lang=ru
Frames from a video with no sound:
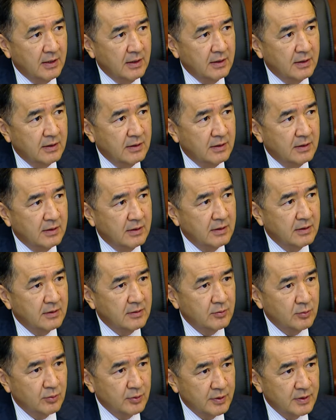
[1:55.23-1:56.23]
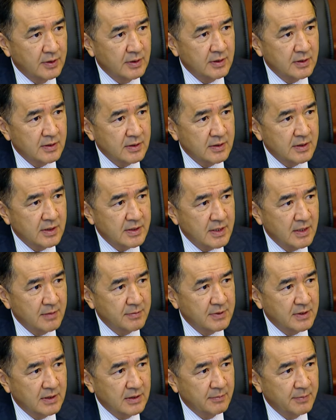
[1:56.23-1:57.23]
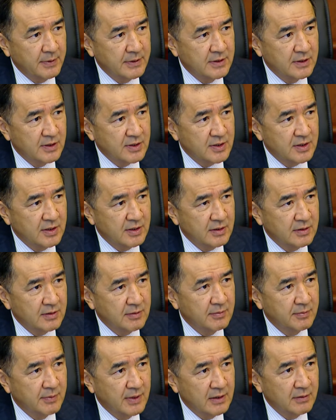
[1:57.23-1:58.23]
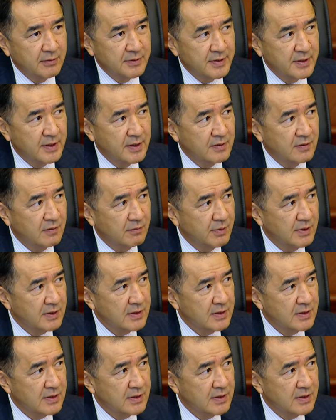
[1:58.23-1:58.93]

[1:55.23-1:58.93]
И э, ну, это на самом деле поддержка малого и среднего